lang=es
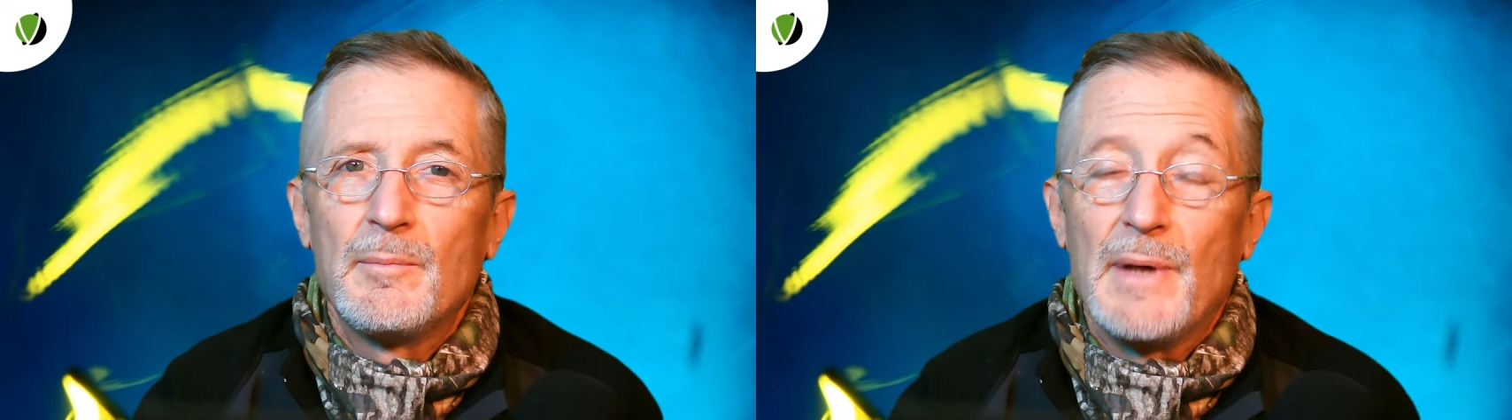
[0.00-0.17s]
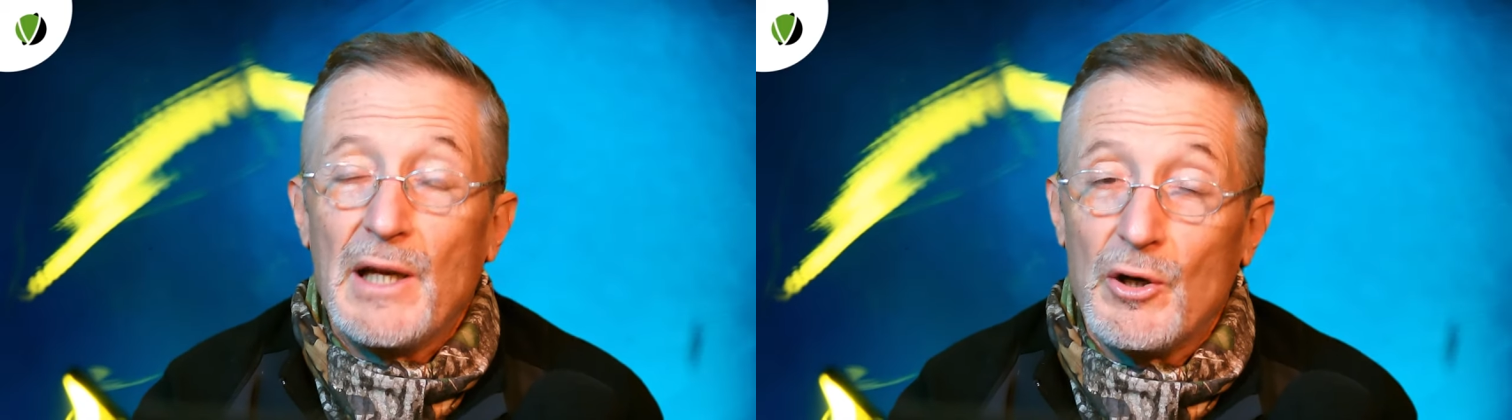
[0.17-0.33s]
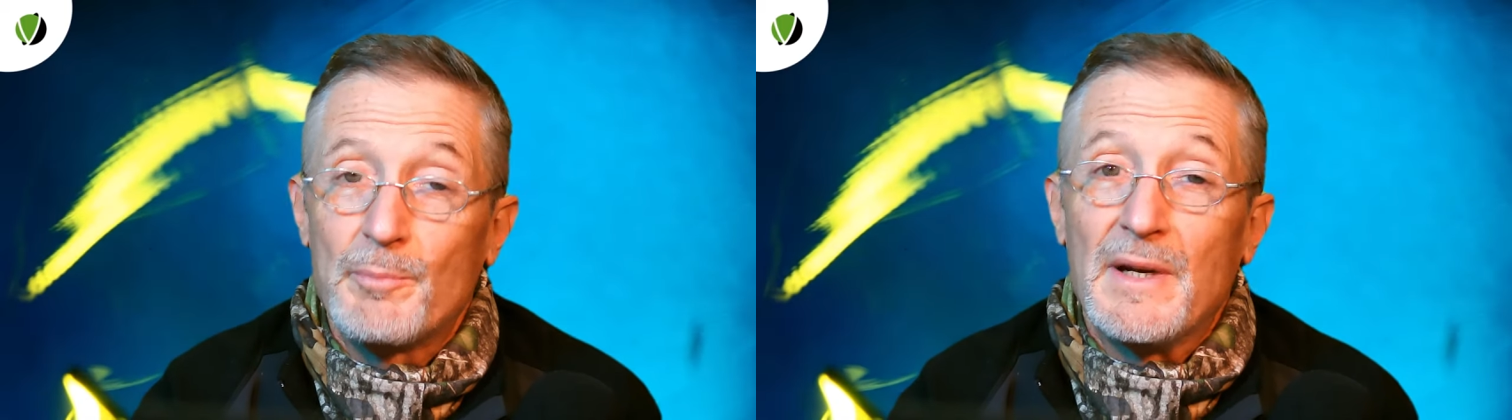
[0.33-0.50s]

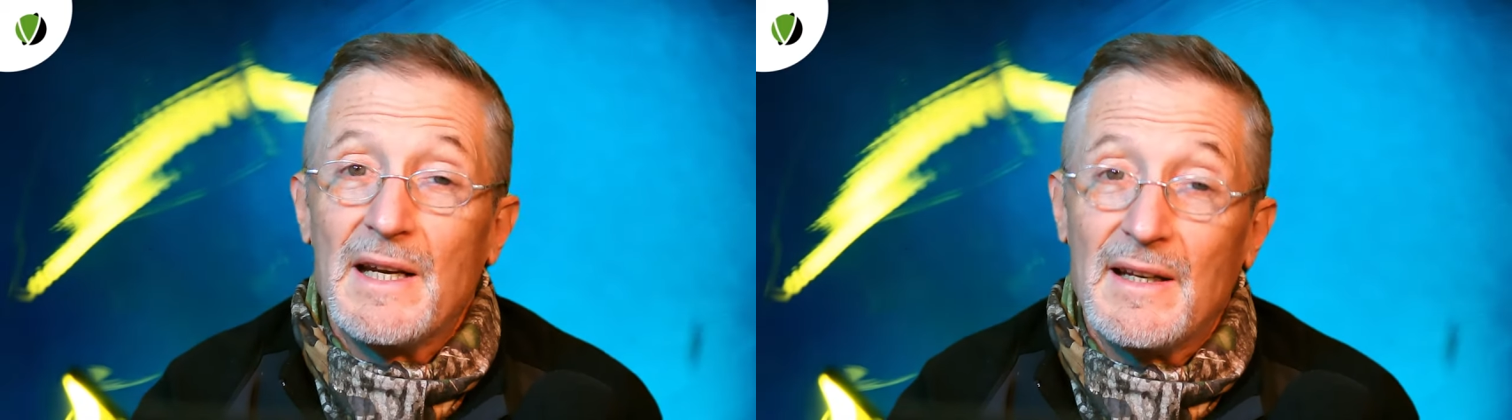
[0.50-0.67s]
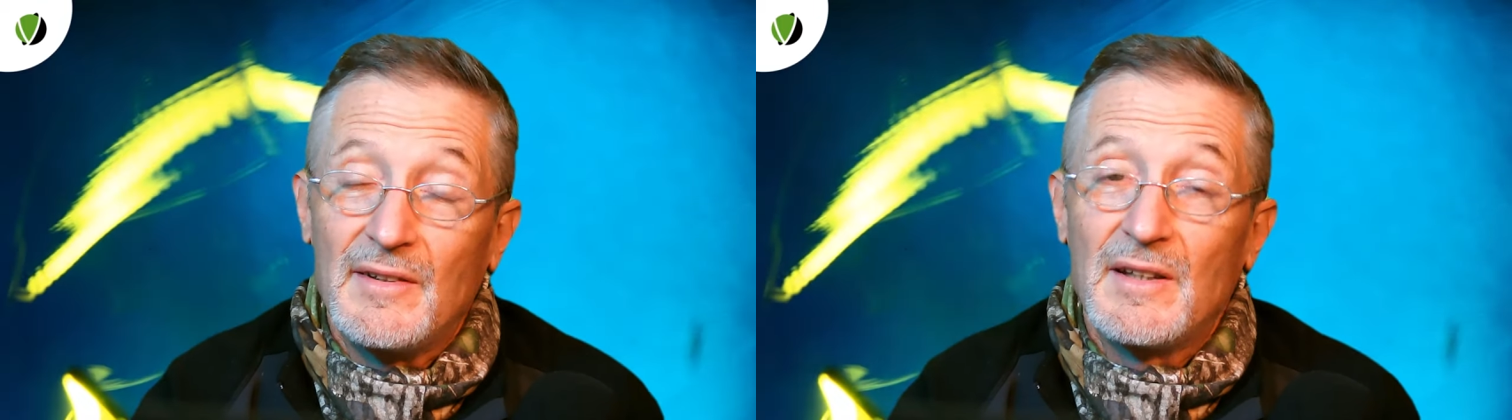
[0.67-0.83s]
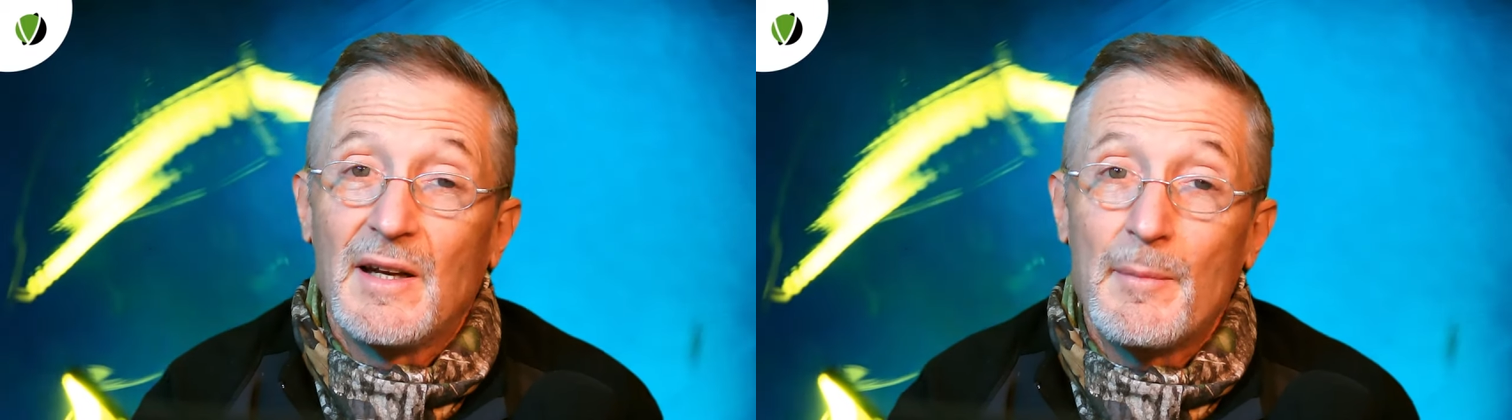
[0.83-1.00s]
pero
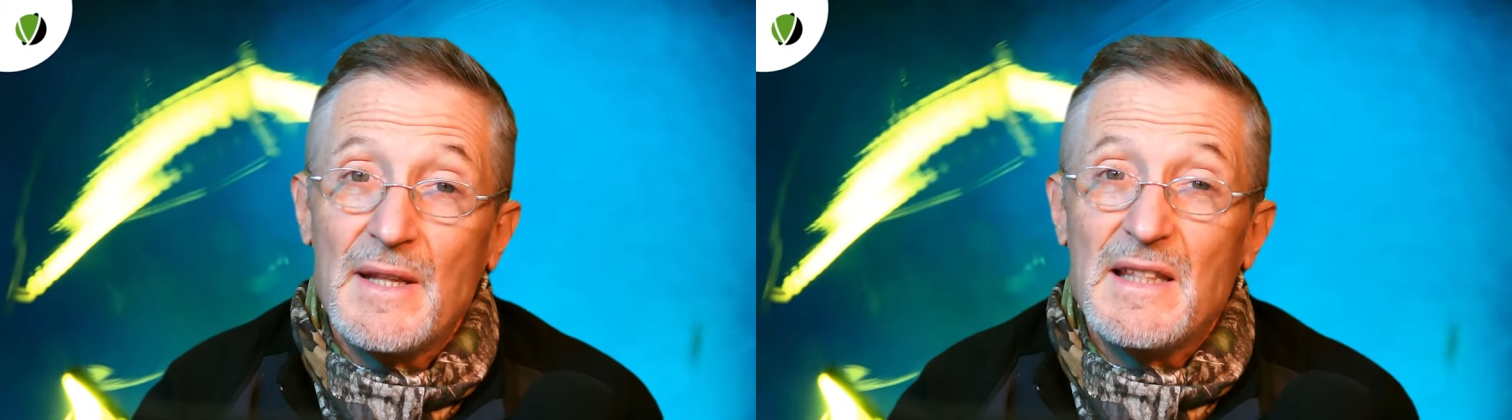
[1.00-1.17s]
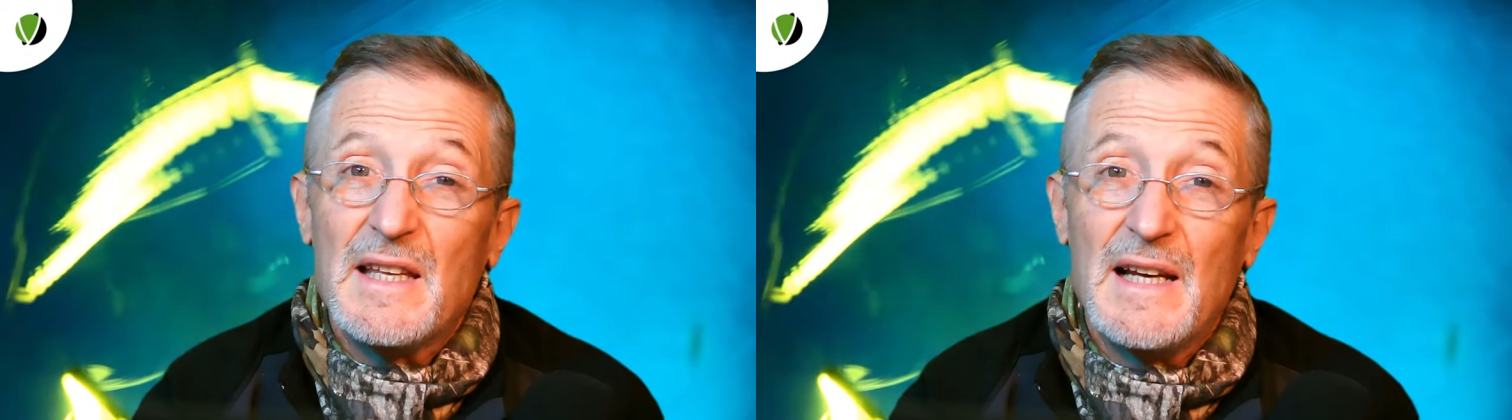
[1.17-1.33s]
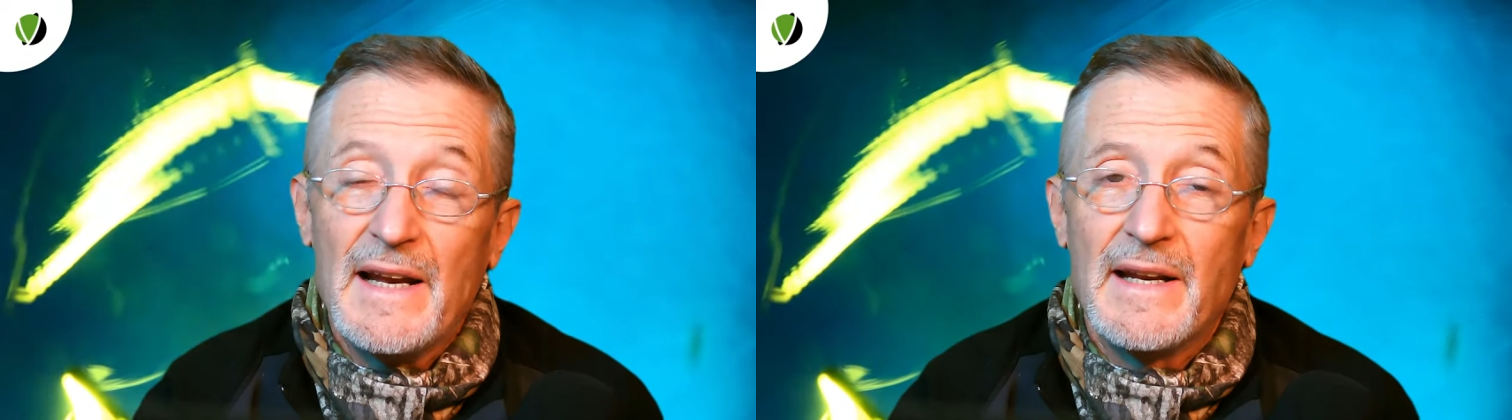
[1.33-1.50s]

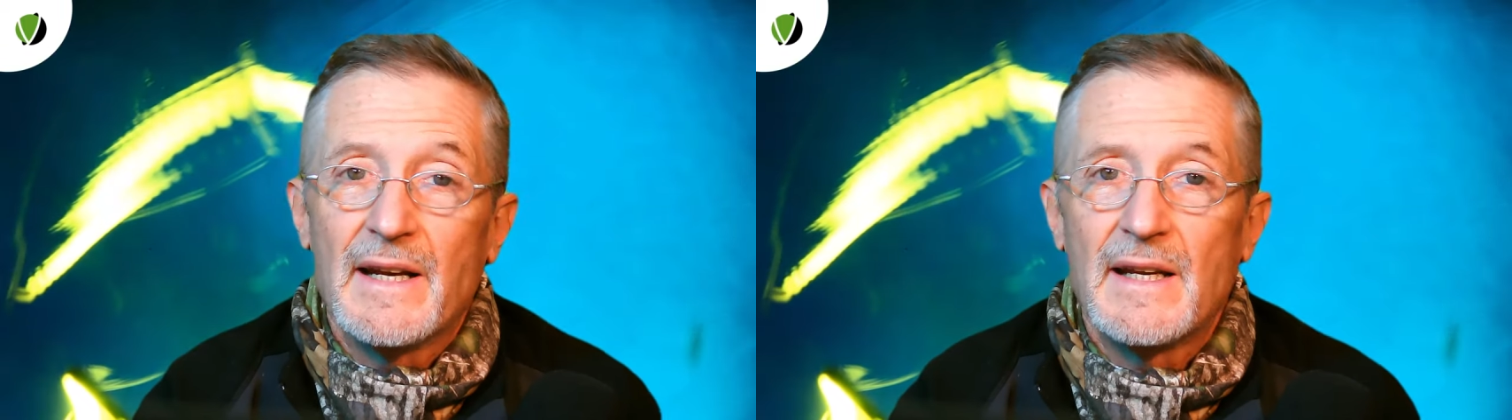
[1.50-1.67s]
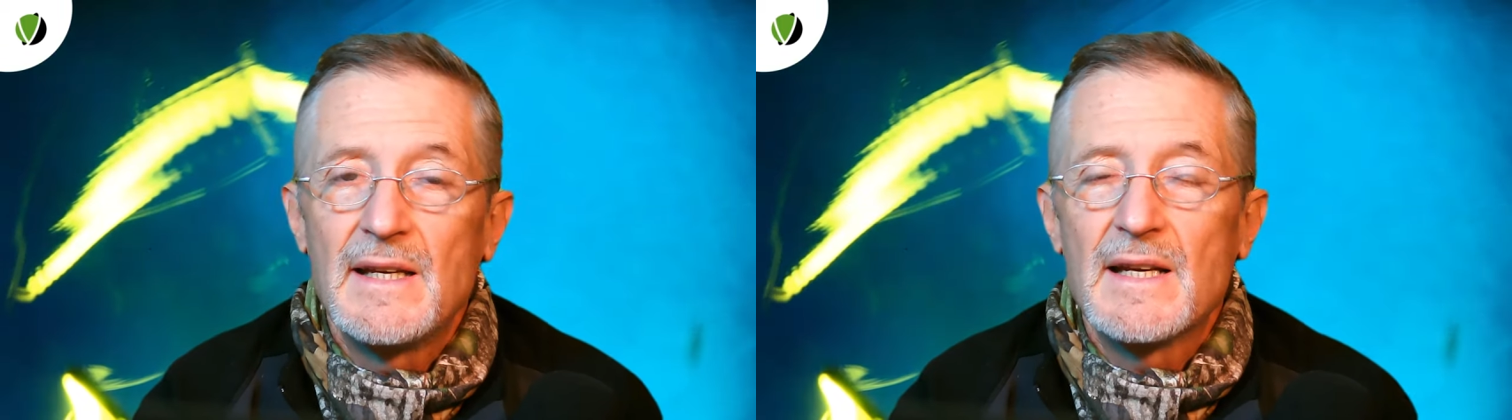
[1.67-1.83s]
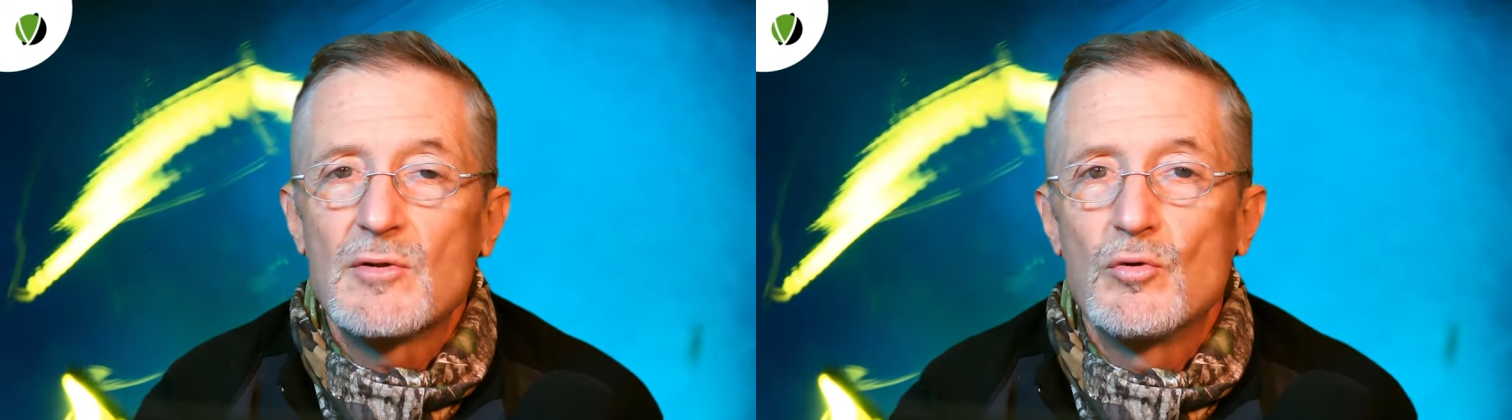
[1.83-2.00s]
precisamente la
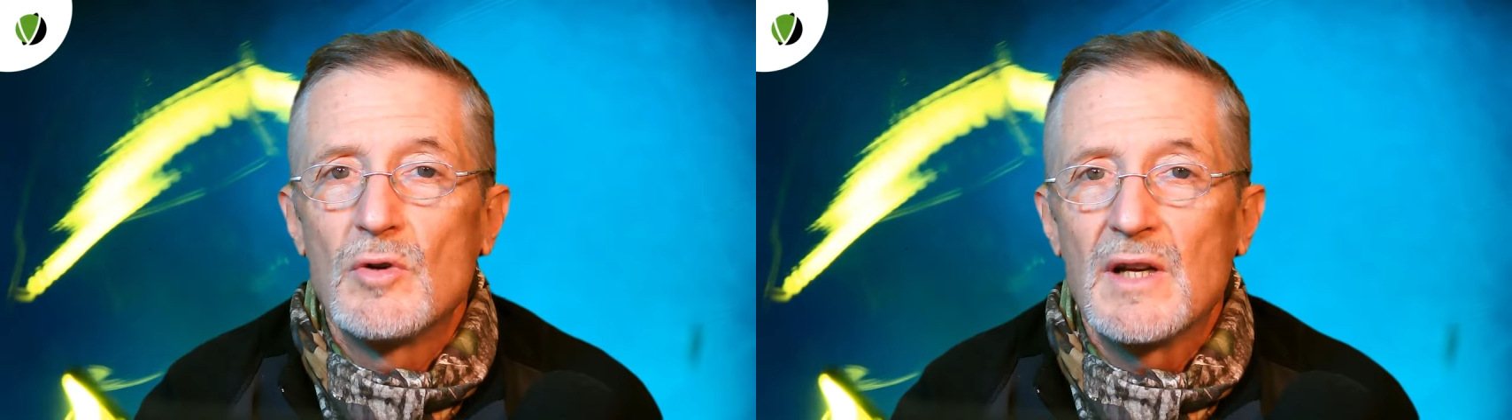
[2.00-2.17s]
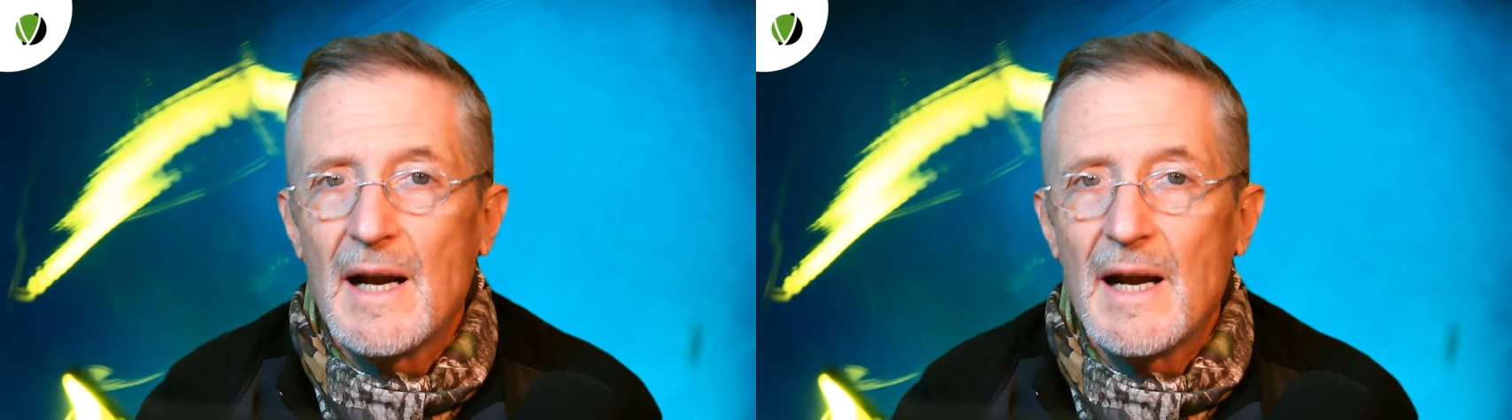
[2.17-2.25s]
energía es un